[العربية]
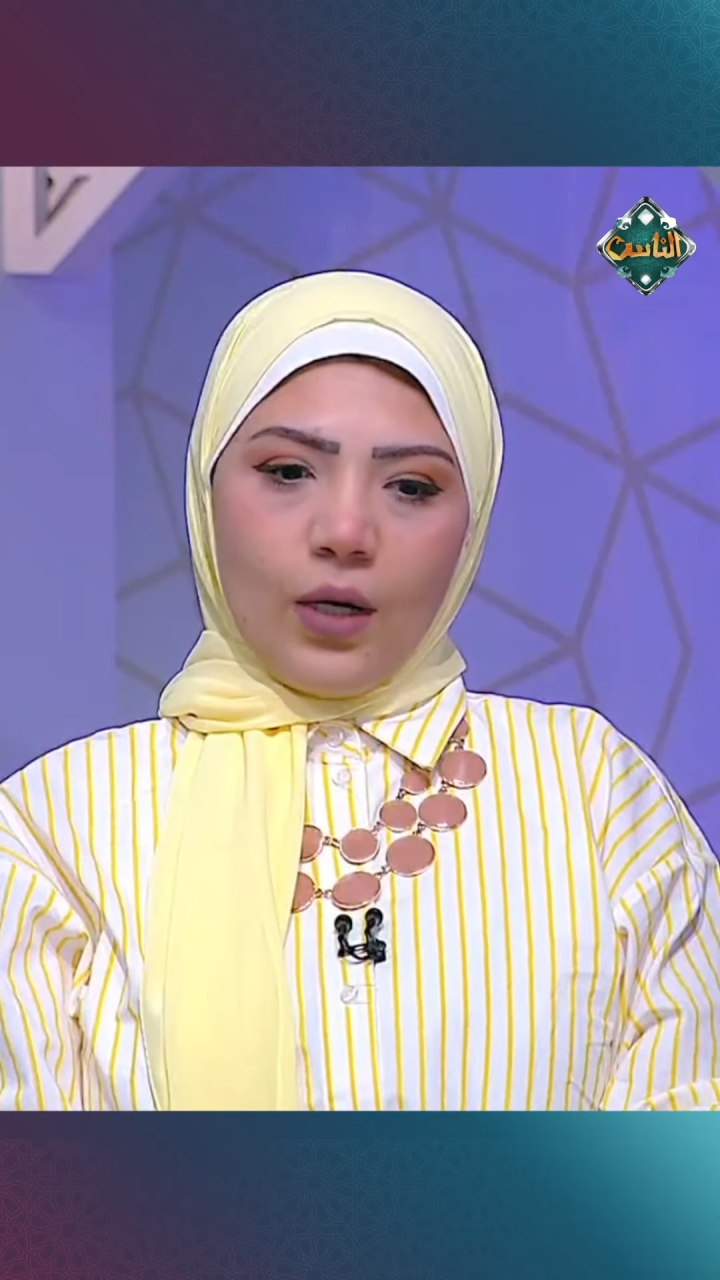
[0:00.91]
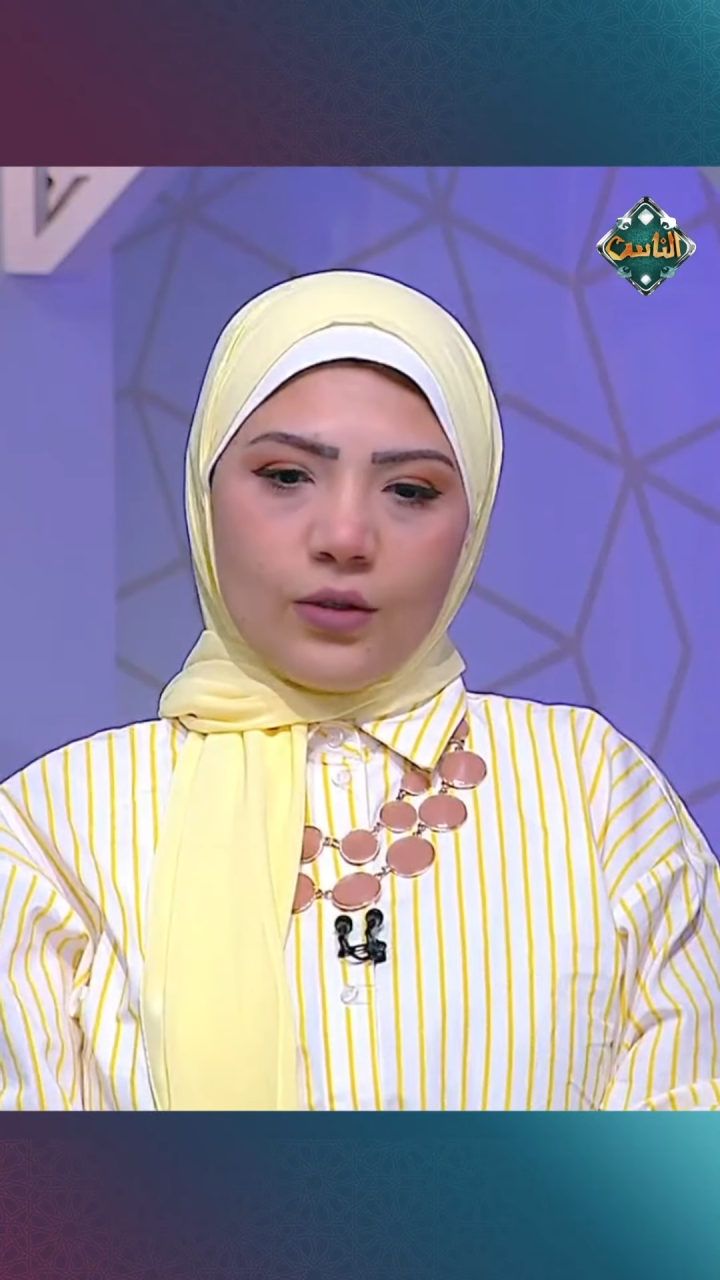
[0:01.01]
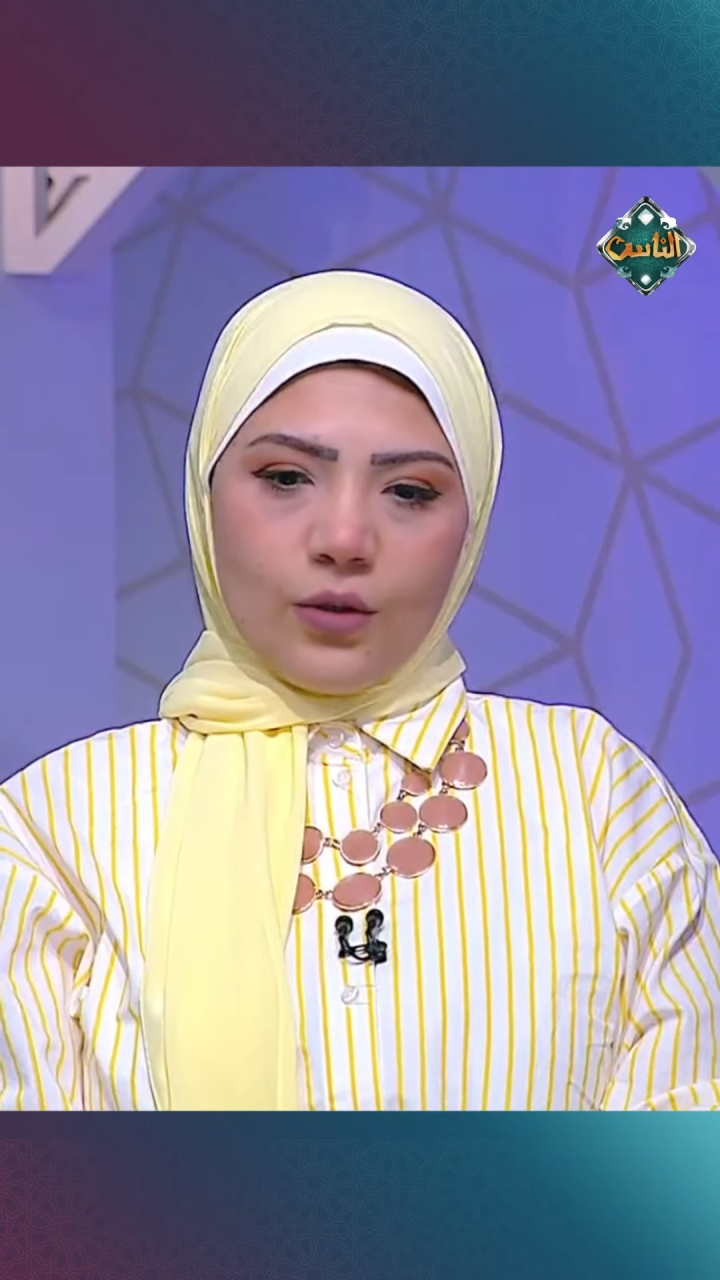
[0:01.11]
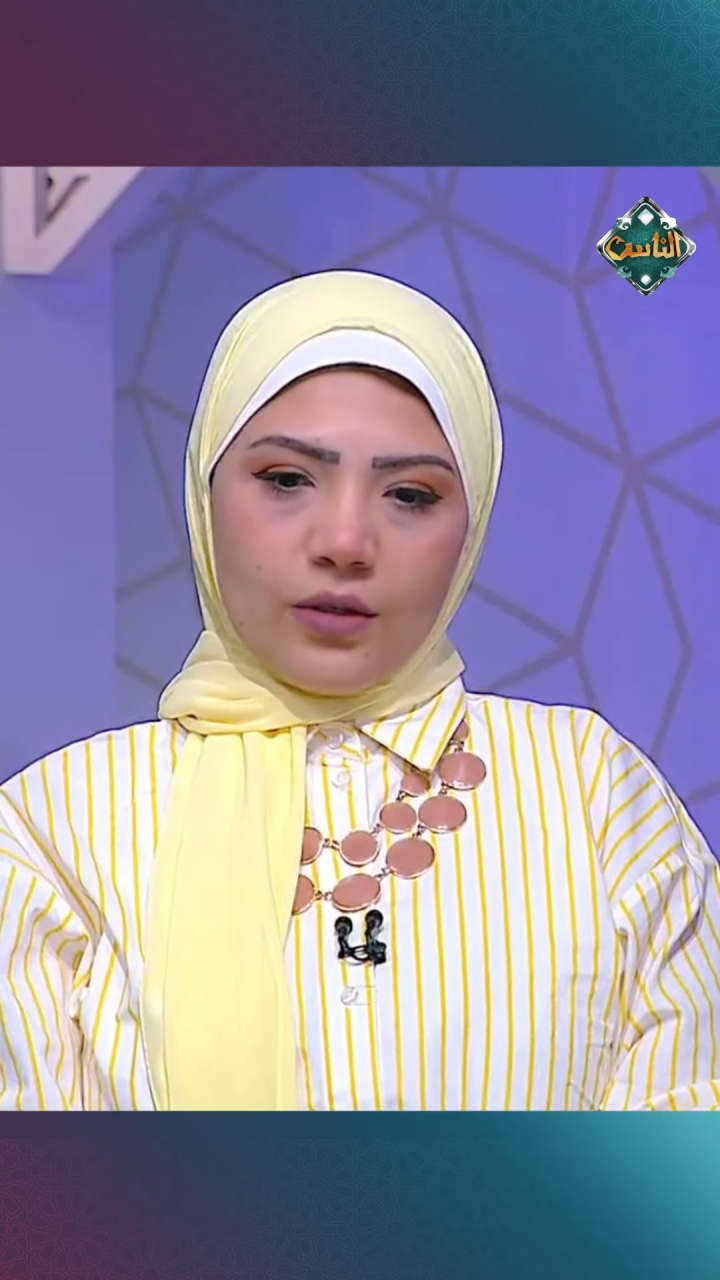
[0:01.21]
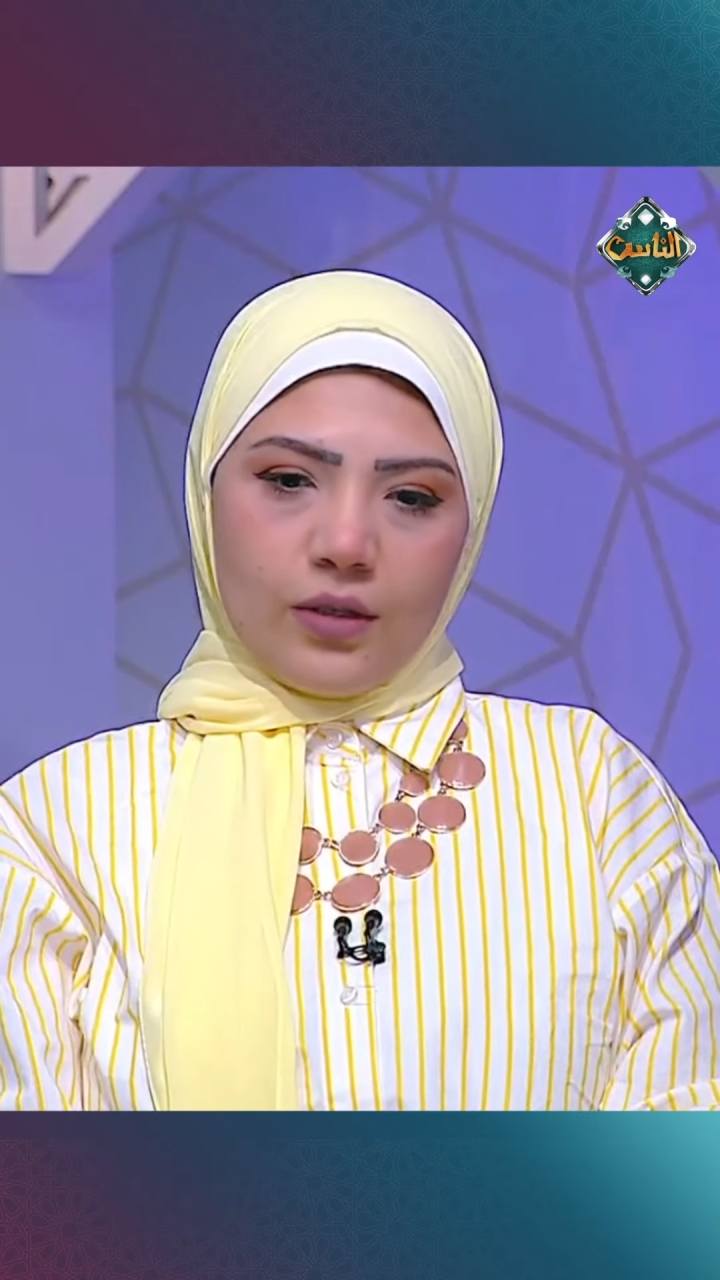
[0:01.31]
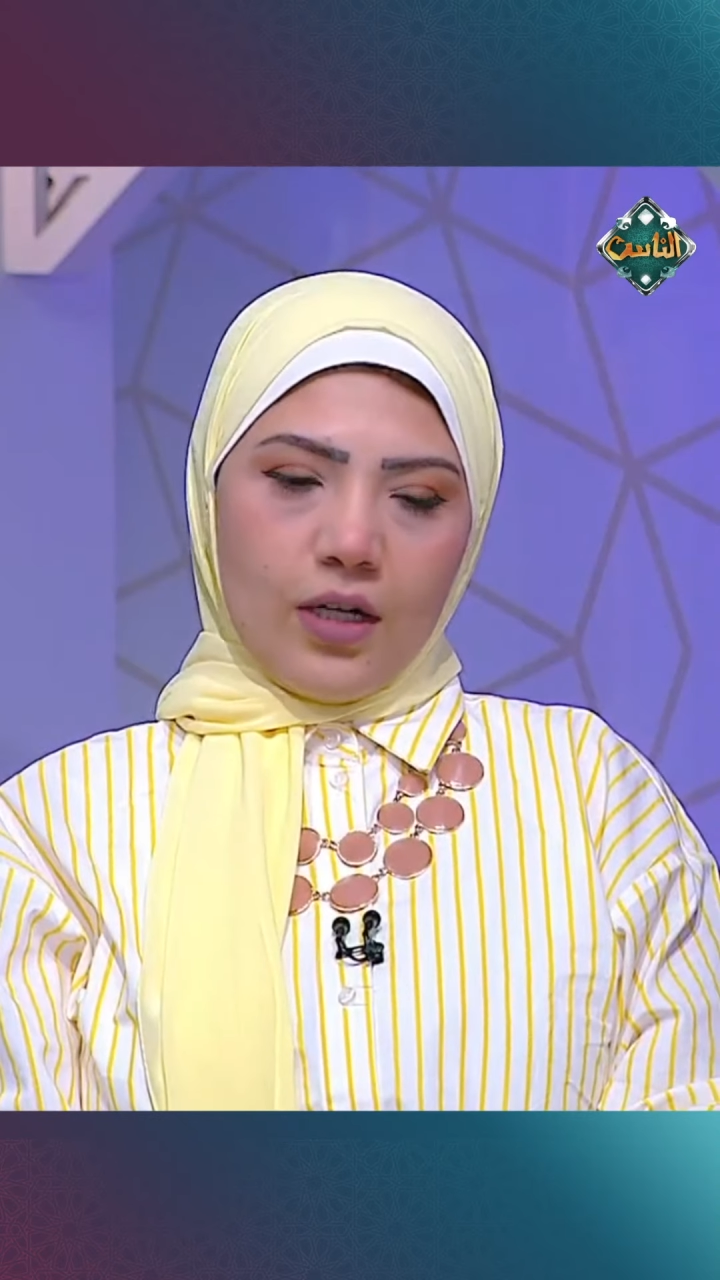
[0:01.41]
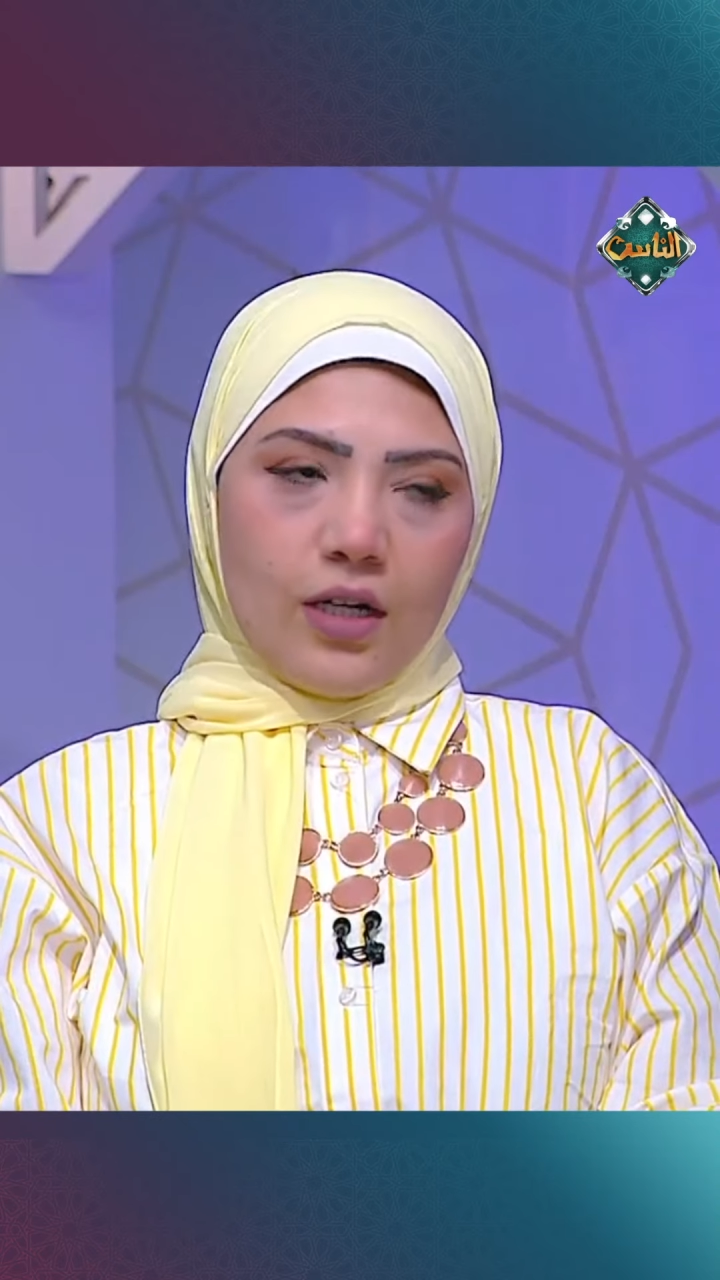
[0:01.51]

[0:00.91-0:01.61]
حضانه